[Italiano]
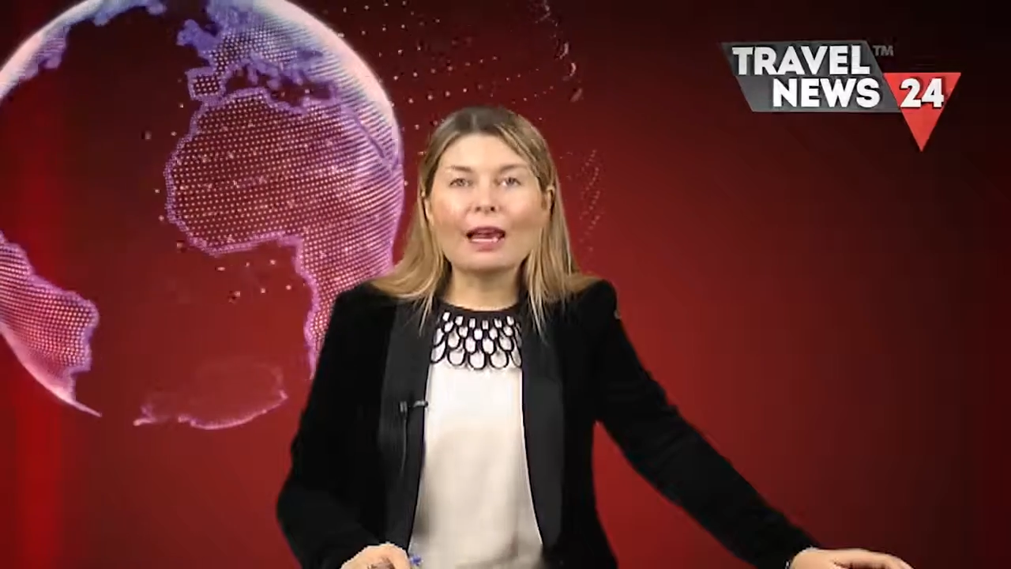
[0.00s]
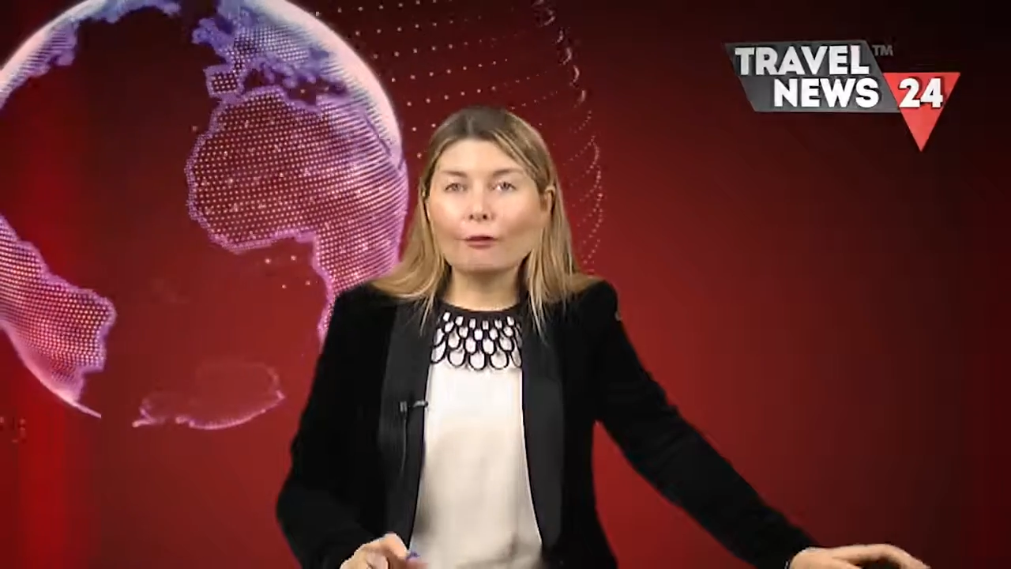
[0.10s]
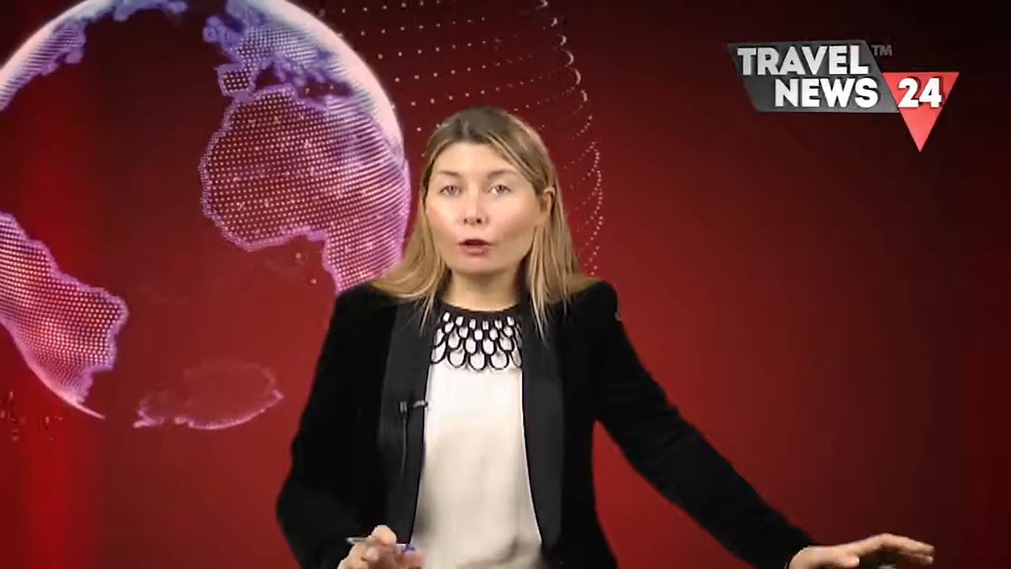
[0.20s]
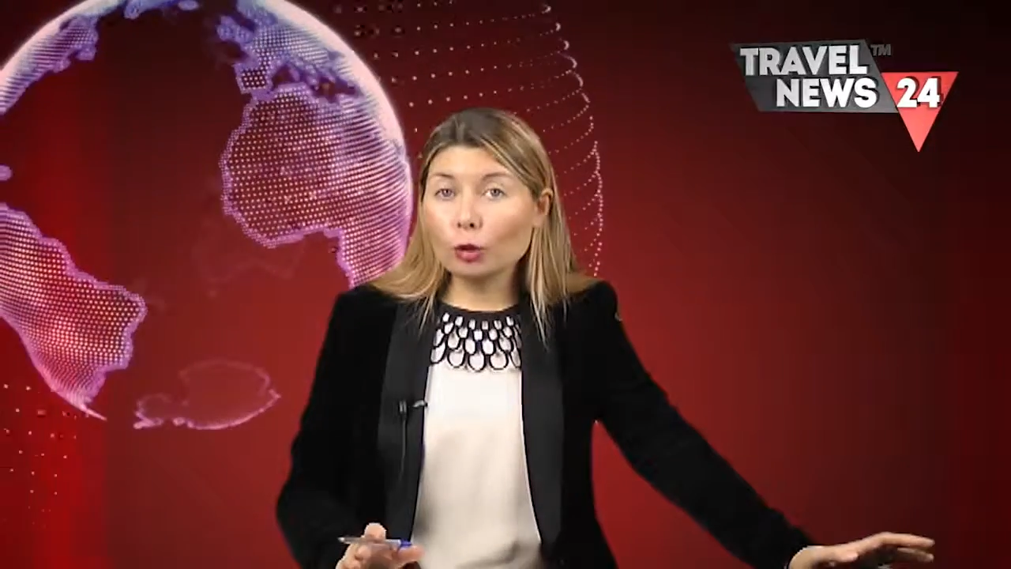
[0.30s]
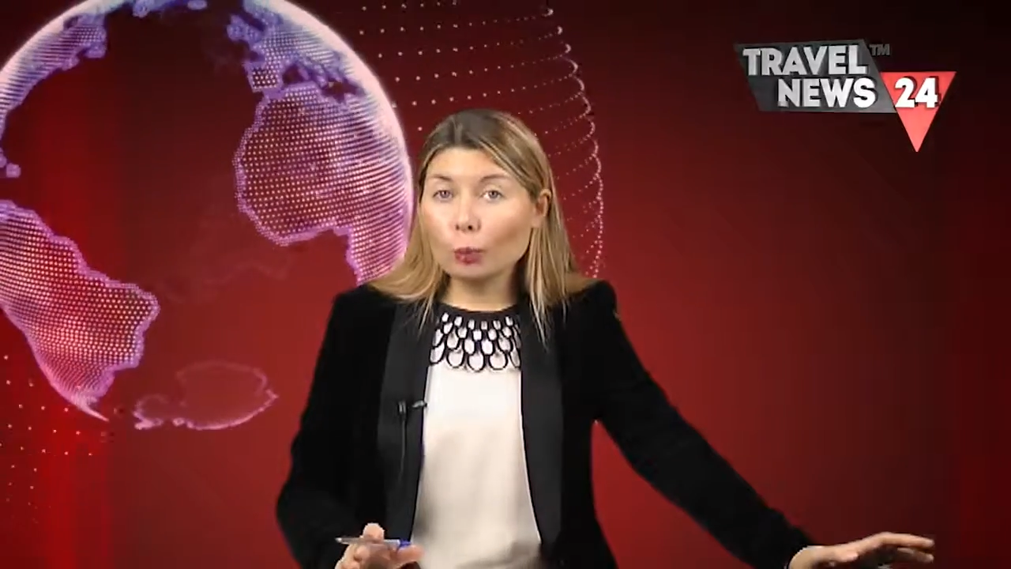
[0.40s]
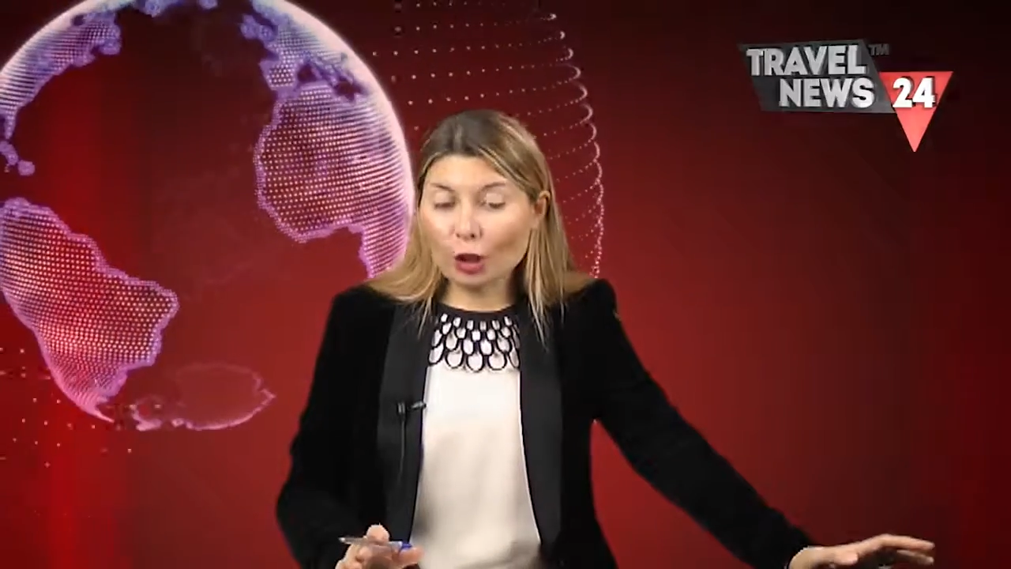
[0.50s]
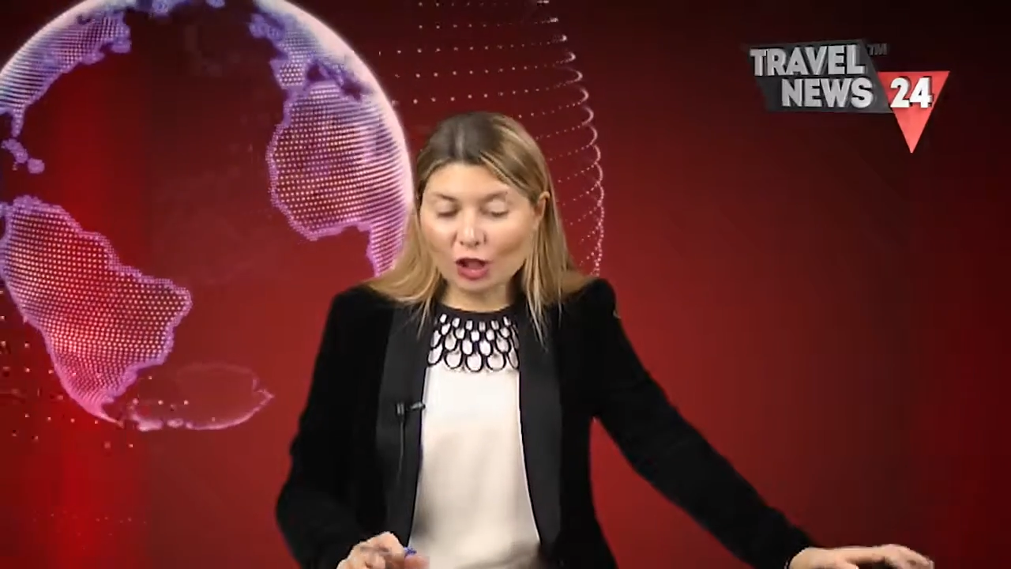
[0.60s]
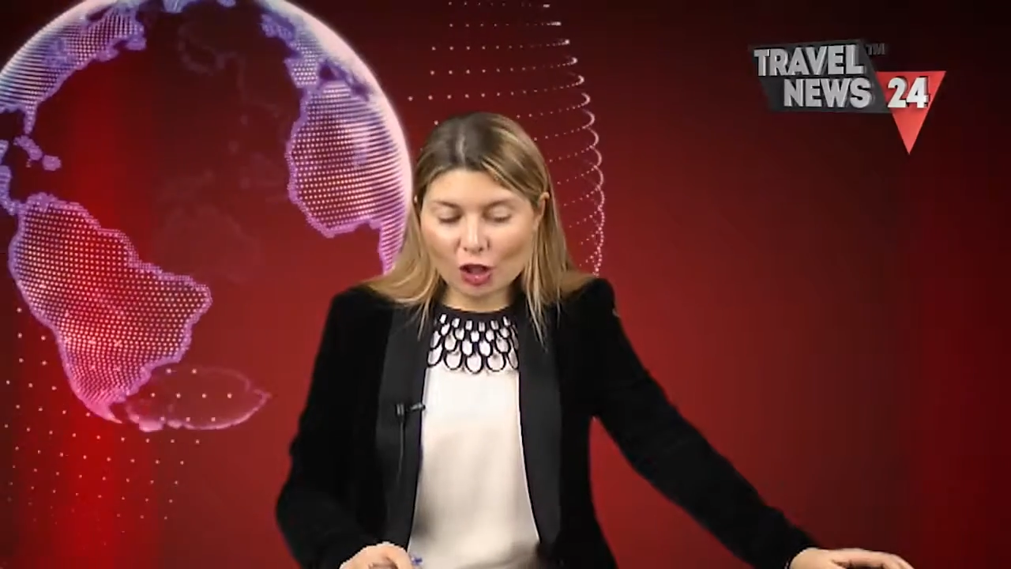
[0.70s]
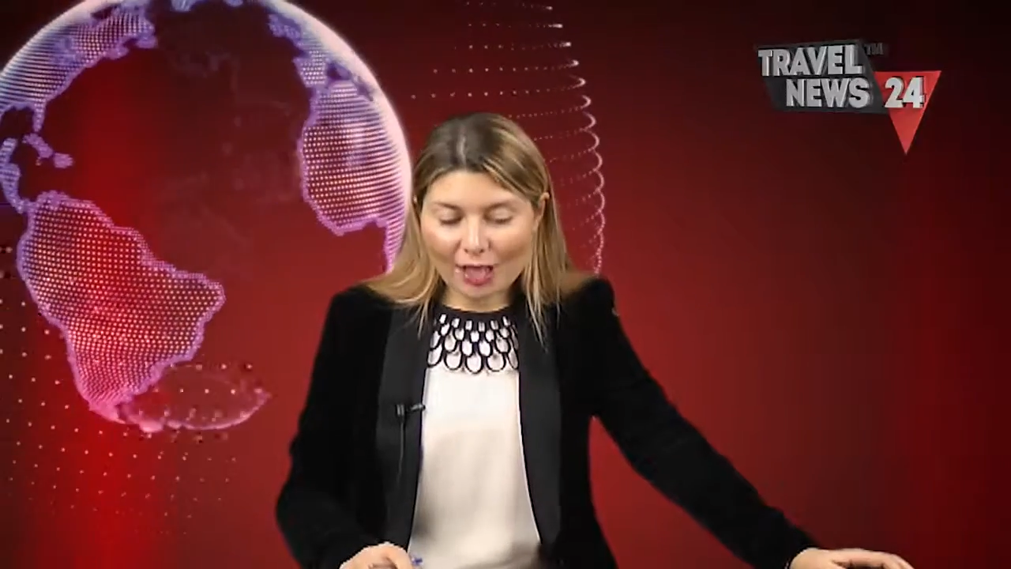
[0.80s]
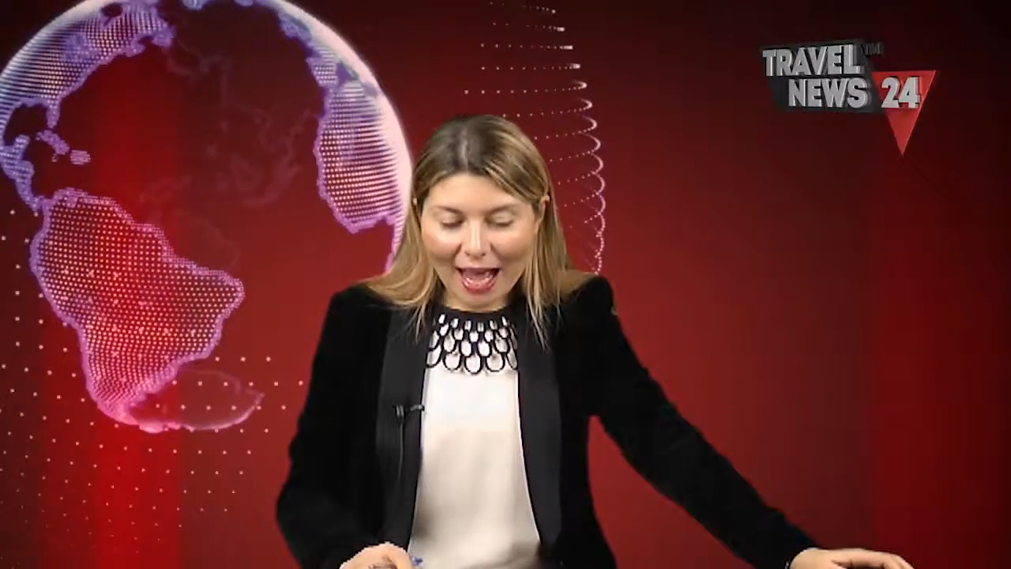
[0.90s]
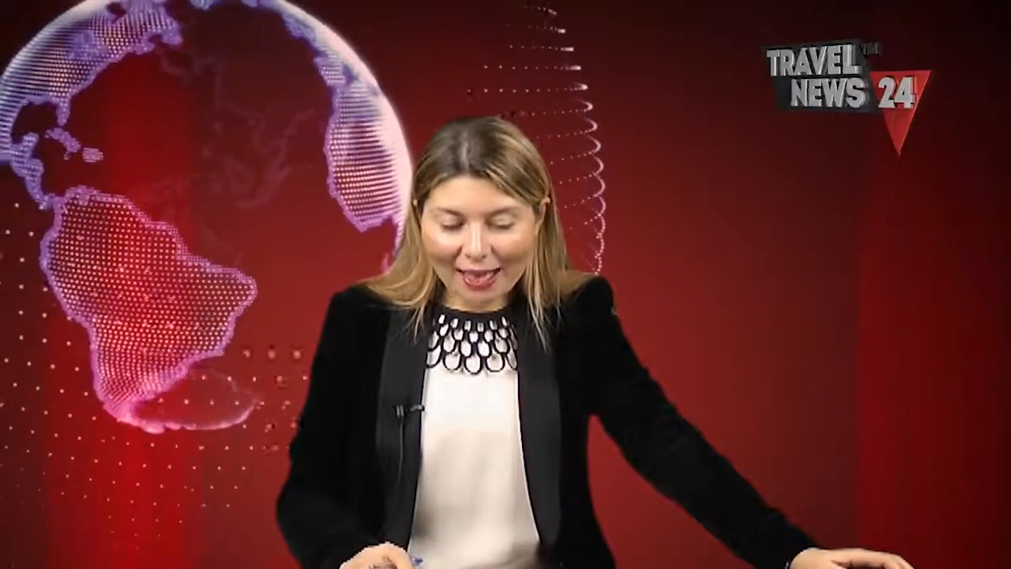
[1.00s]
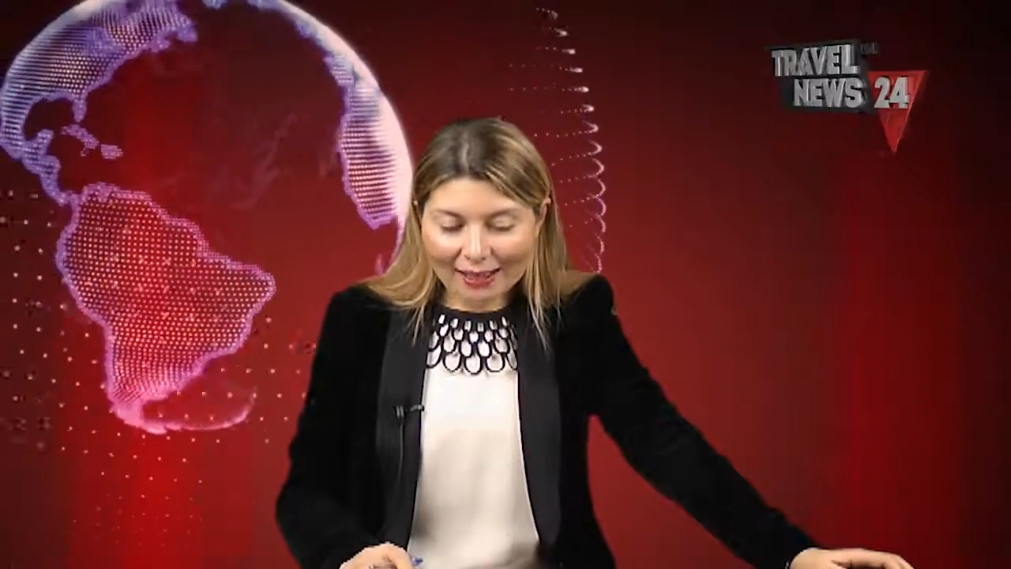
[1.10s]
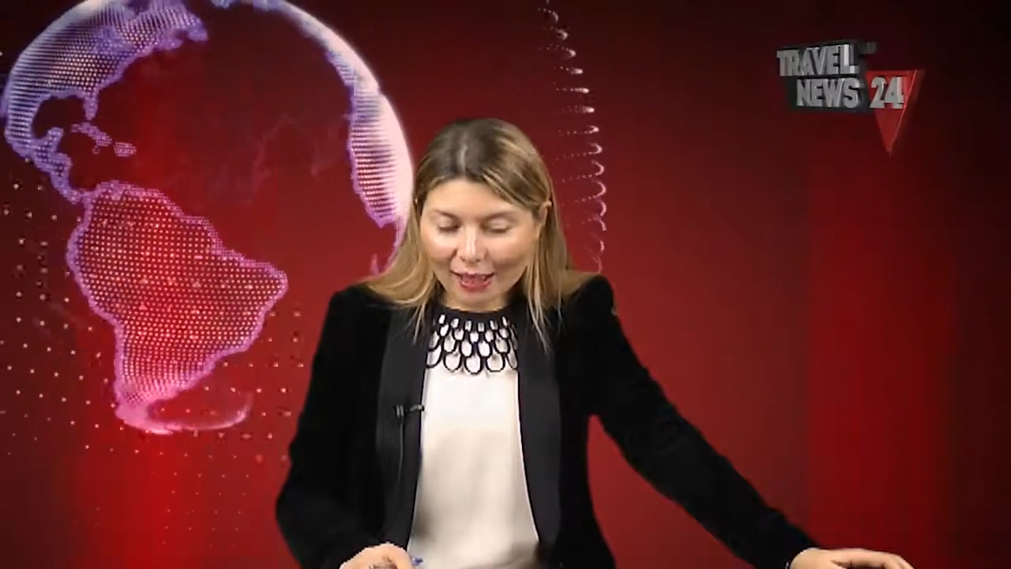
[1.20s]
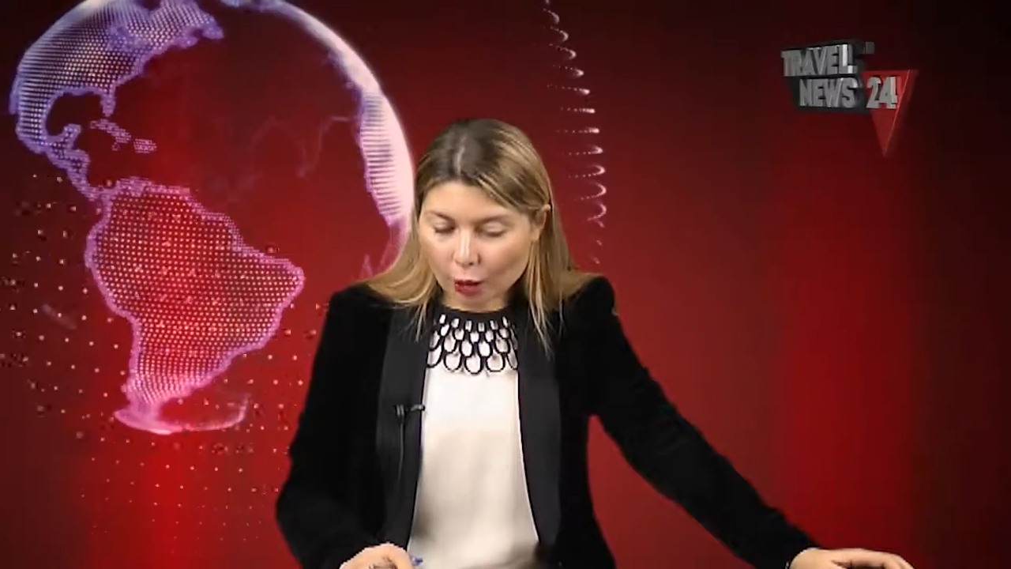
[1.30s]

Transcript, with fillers: La foto più originale